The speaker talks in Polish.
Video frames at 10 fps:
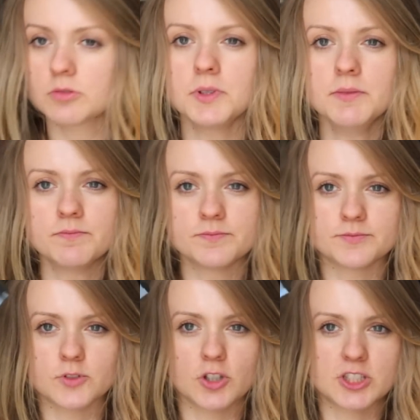To Be.
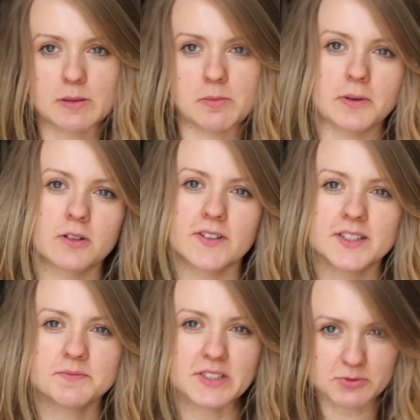To jeszcze mam pakowanie,
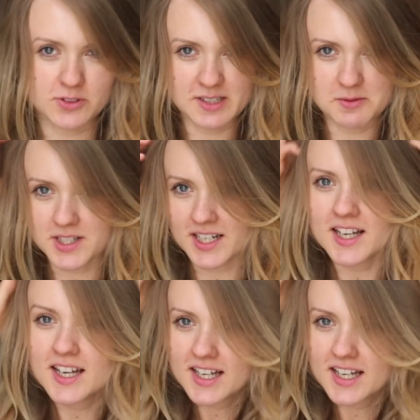nie sprzątnęłam od rana.